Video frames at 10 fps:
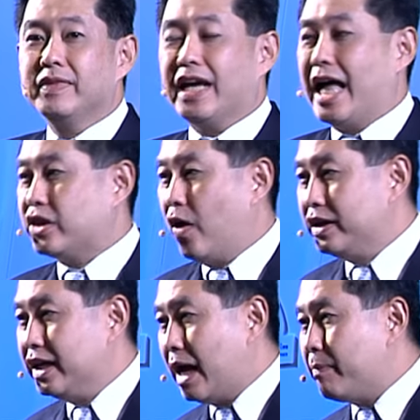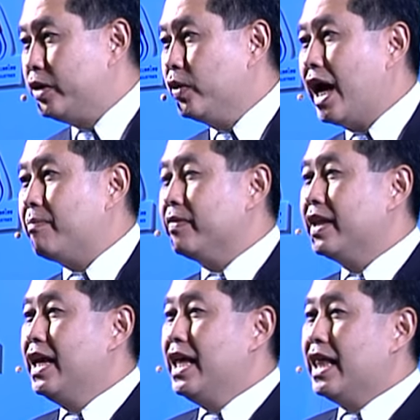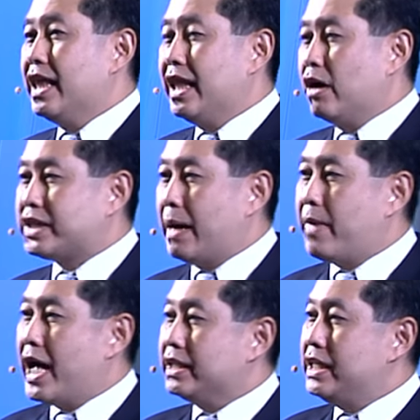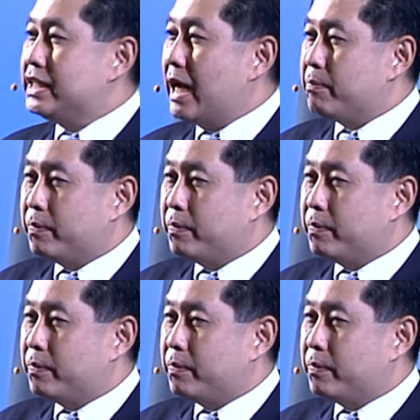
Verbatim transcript: การต่อเนื่องทางพันธุกรรมเราสามารถที่จะ